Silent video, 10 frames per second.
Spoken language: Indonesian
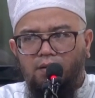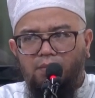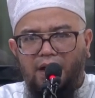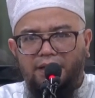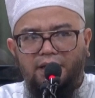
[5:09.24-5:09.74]

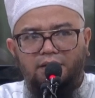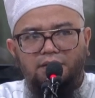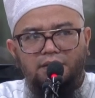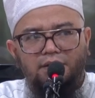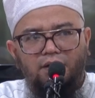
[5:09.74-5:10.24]
Makanya
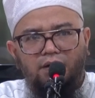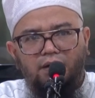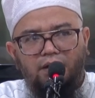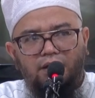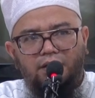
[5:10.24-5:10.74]

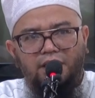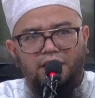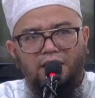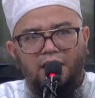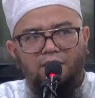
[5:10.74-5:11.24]

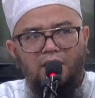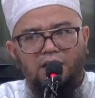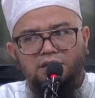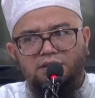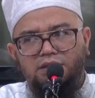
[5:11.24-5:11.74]
di dalam
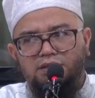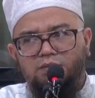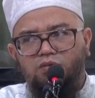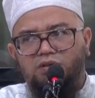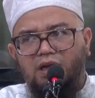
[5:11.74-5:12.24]
hadis
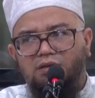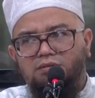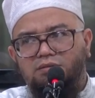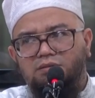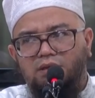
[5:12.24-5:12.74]
disebutkan
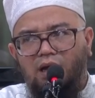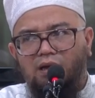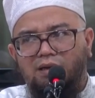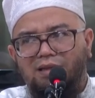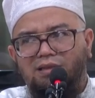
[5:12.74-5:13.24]

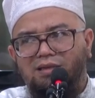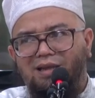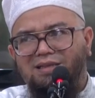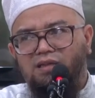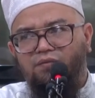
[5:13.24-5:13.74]
alladzi
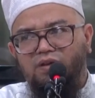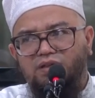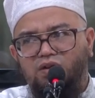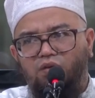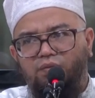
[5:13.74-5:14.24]
laisa
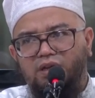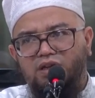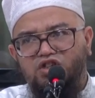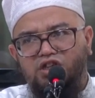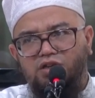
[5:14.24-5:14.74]
fi
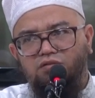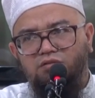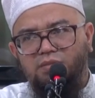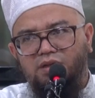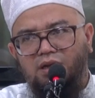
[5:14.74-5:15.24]
jawfihi syai'un
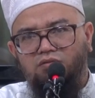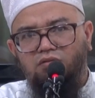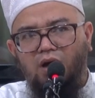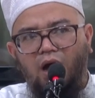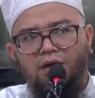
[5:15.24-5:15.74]
minal
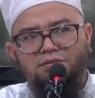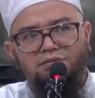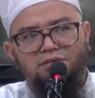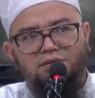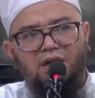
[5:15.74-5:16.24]

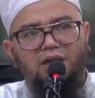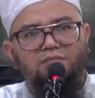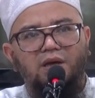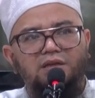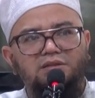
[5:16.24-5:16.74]
Qur'an kal
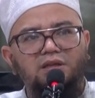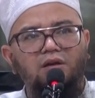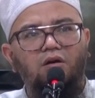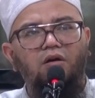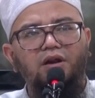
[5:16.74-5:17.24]

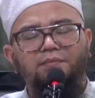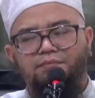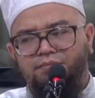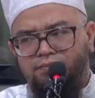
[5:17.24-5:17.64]
baitil kharib.